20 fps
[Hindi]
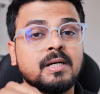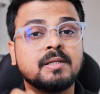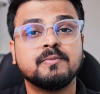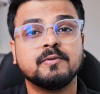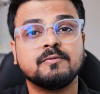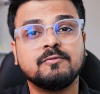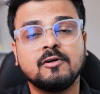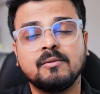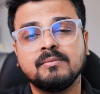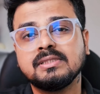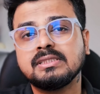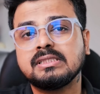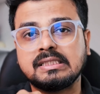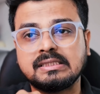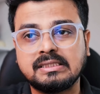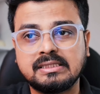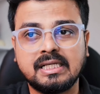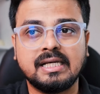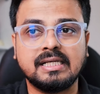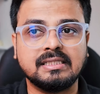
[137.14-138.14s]
बट परफॉर्मेंस
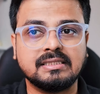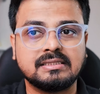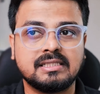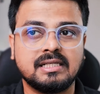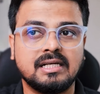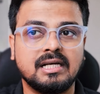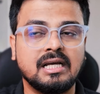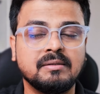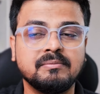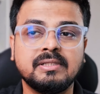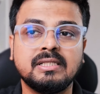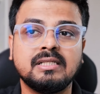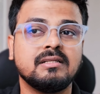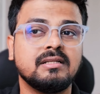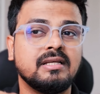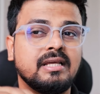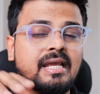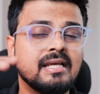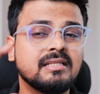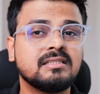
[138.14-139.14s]
अच्छा है इसका आई I मीन
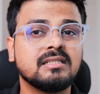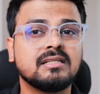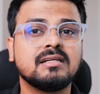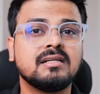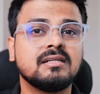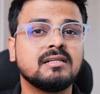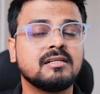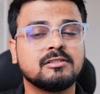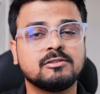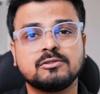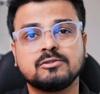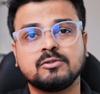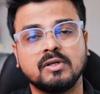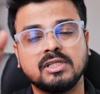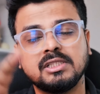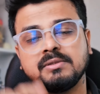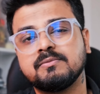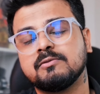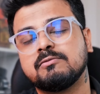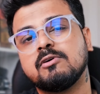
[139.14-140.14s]
mean, एक डेढ़ घंटा तो
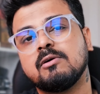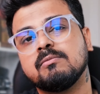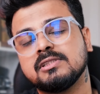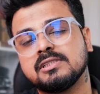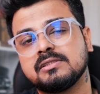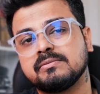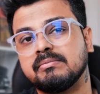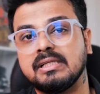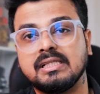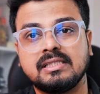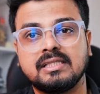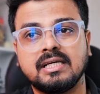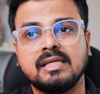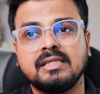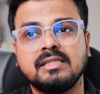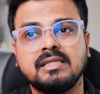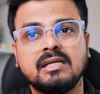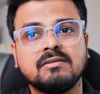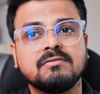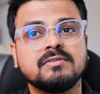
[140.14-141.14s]
सॉलिड परफॉर्मेंस मिलता
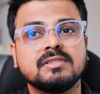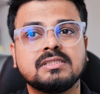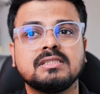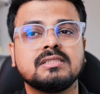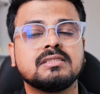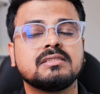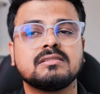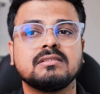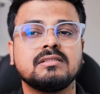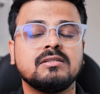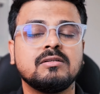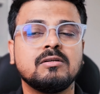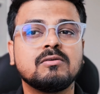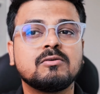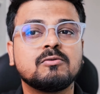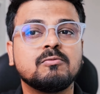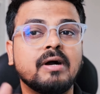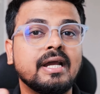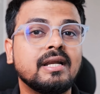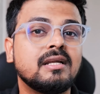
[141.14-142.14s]
ही है विच इज यू नो
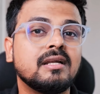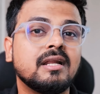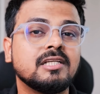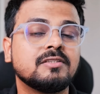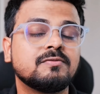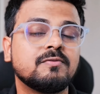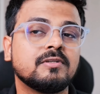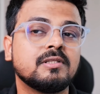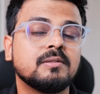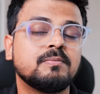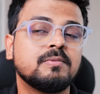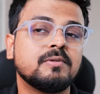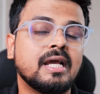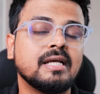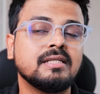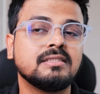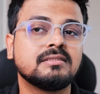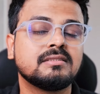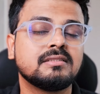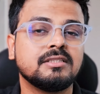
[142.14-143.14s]
क्वाइट नाइस फॉर द
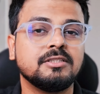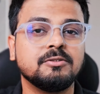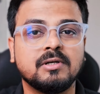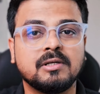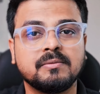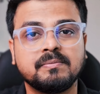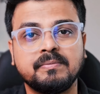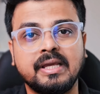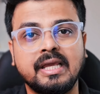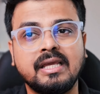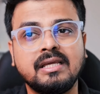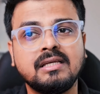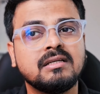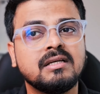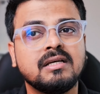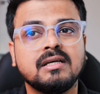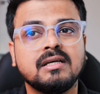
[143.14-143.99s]
प्राइस यू आर पेइंग